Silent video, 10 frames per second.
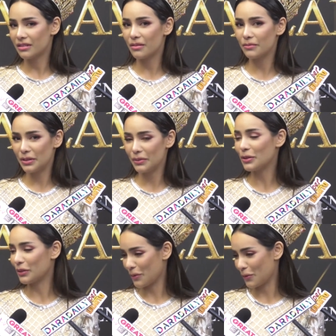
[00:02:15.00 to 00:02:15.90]
ก็มีวิ
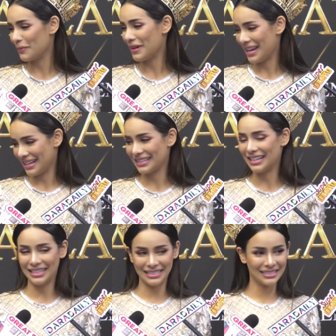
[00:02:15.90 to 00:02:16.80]
ตกกังวลบ้าง
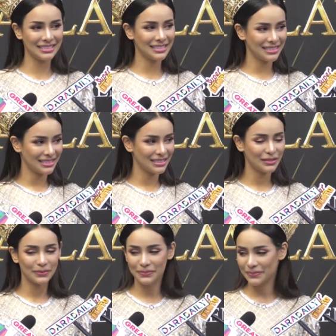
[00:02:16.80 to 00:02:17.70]
แต่งานนี้ยังไงเราก็ต้อง
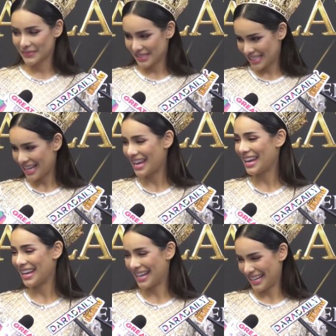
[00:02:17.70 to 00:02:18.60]
ไปใช่ไหมคะใช่
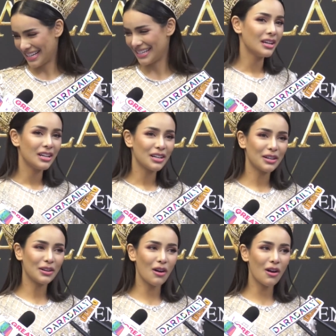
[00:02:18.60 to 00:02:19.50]
ค่ะ
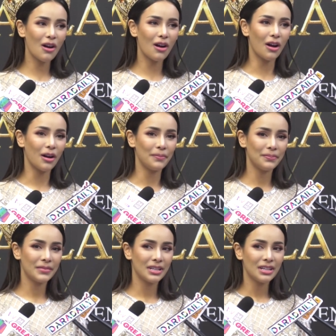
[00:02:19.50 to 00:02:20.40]
ก็
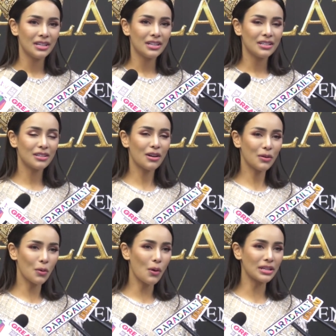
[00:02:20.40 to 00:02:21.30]
ก็
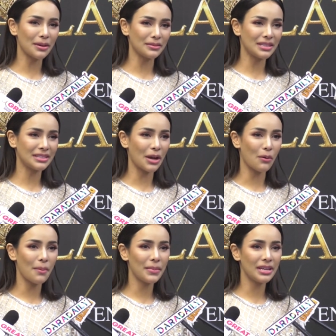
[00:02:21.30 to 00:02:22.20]
กลัวแต่แต่
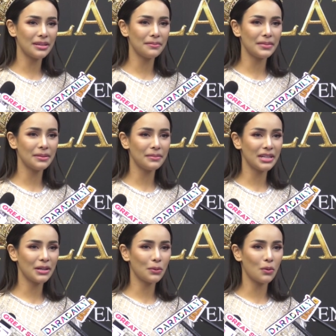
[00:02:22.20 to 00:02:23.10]
ว่าไม่ไม่
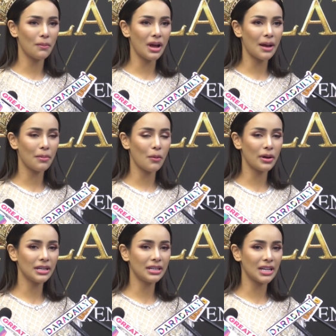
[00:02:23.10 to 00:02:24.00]
ไม่ได้กลัวมากเพราะ
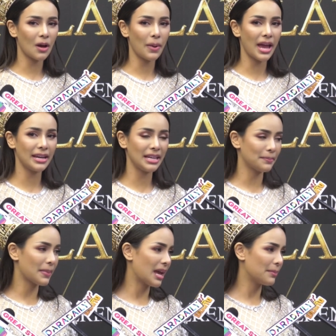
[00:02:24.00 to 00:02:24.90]
ว่าถ้าเกิดเราแพนิ
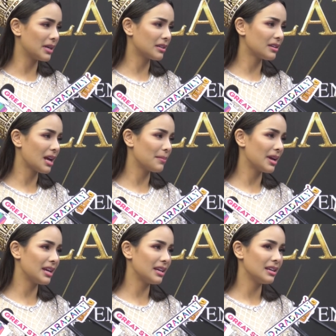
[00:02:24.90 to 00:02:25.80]
คไปมันก็ทำ
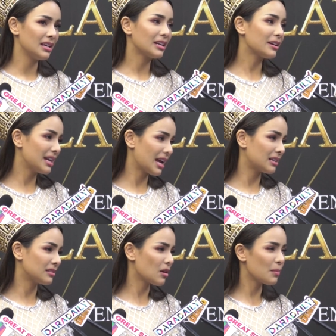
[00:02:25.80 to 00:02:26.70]
ให้เครีย
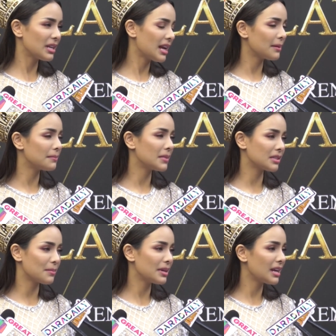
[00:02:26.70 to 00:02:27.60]
ดก็ไม่ได้มั
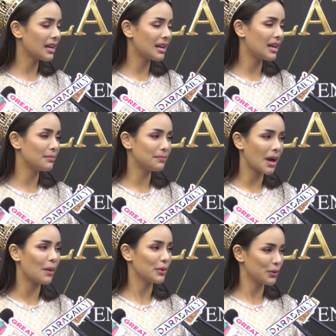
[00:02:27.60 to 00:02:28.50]
นก็ไม่ได้อะไร
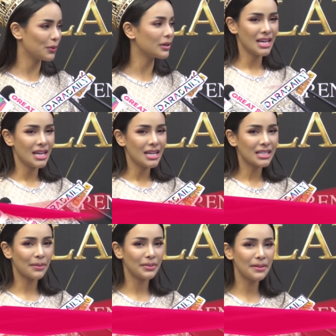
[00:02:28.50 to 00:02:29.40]
เปล่าประโยชน์
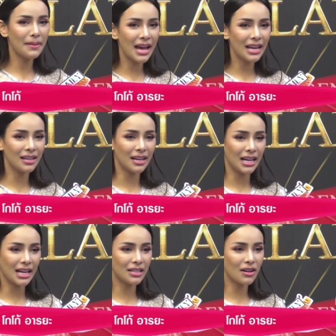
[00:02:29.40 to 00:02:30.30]
กับที่บ้านเหรอ
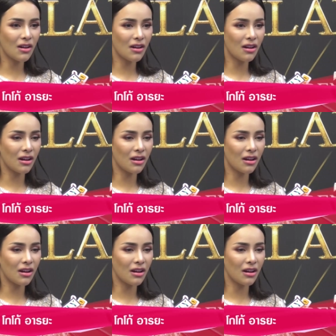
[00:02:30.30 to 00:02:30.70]
คะก็